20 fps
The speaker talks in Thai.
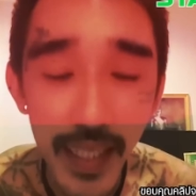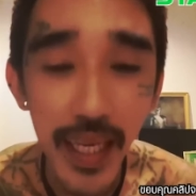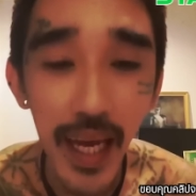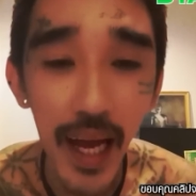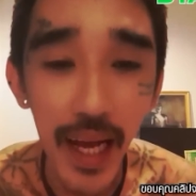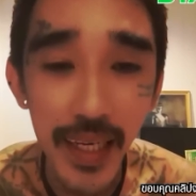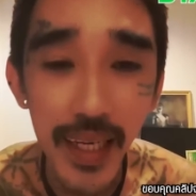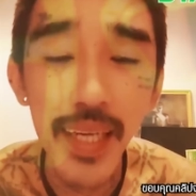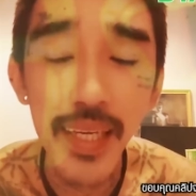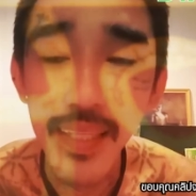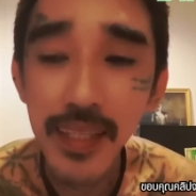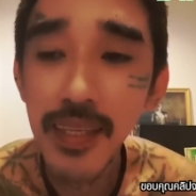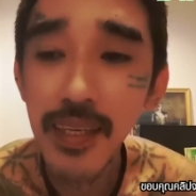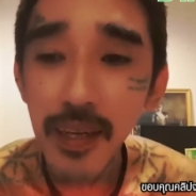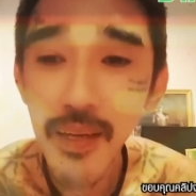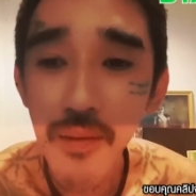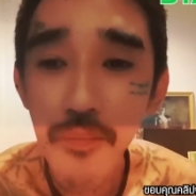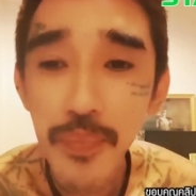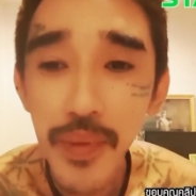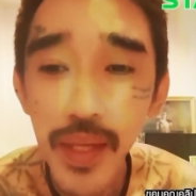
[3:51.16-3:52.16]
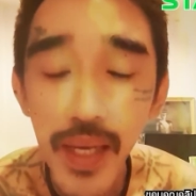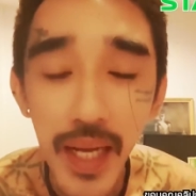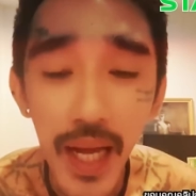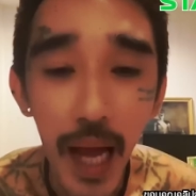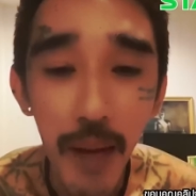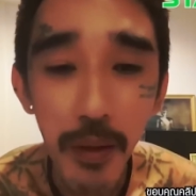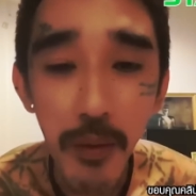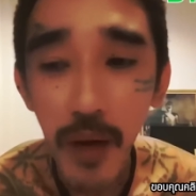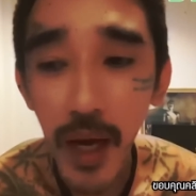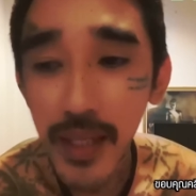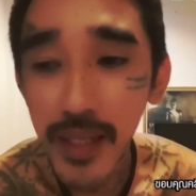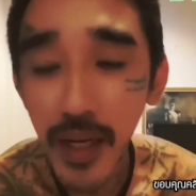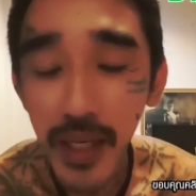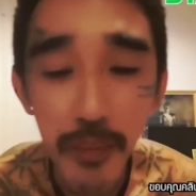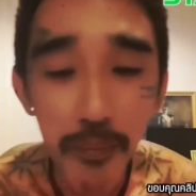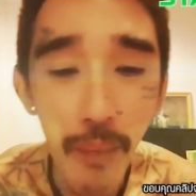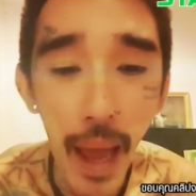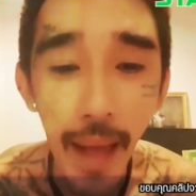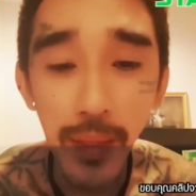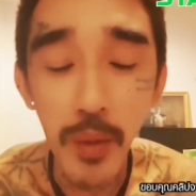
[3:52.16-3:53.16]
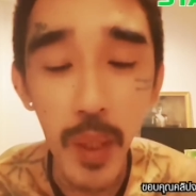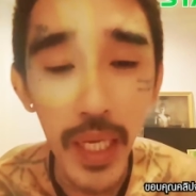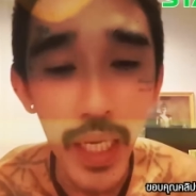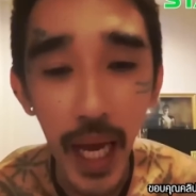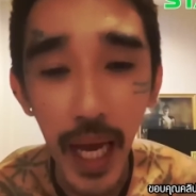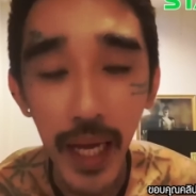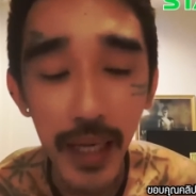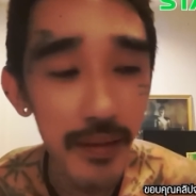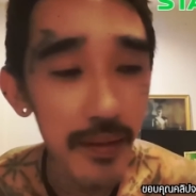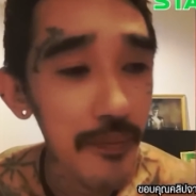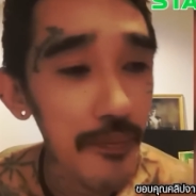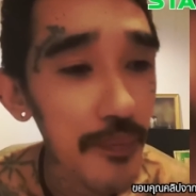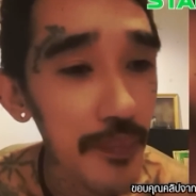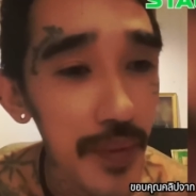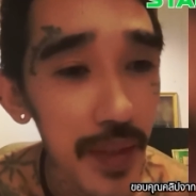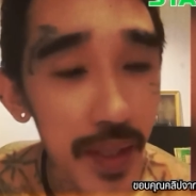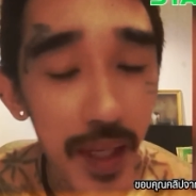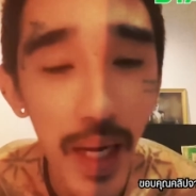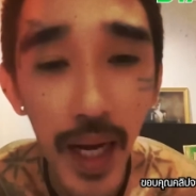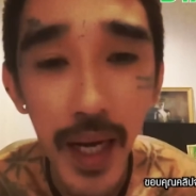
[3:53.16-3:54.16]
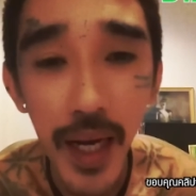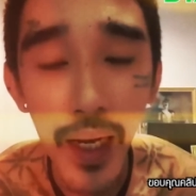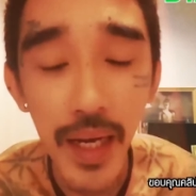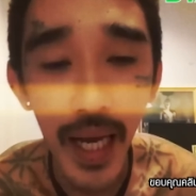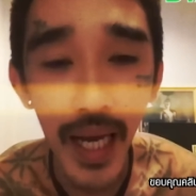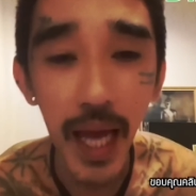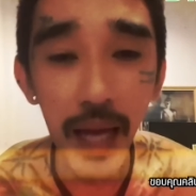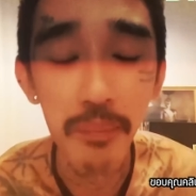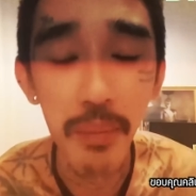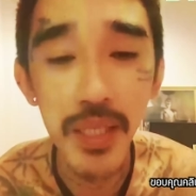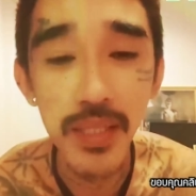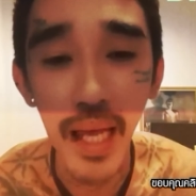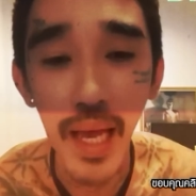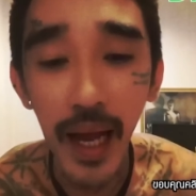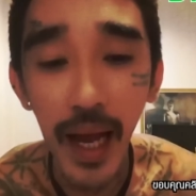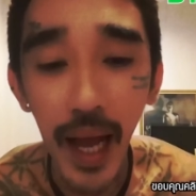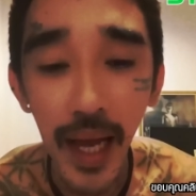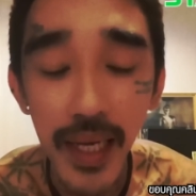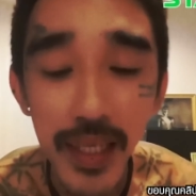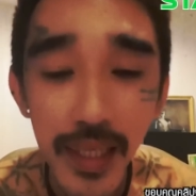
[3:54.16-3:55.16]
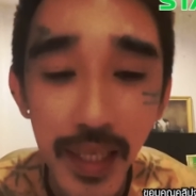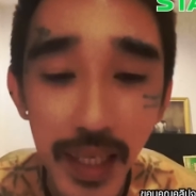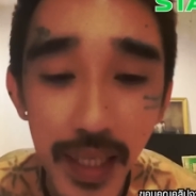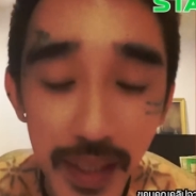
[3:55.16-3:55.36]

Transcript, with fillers: สักอย่างนะกลายเป็นว่าตอนนี้แปดหน่วยงานกำลังปรึกษาหารือ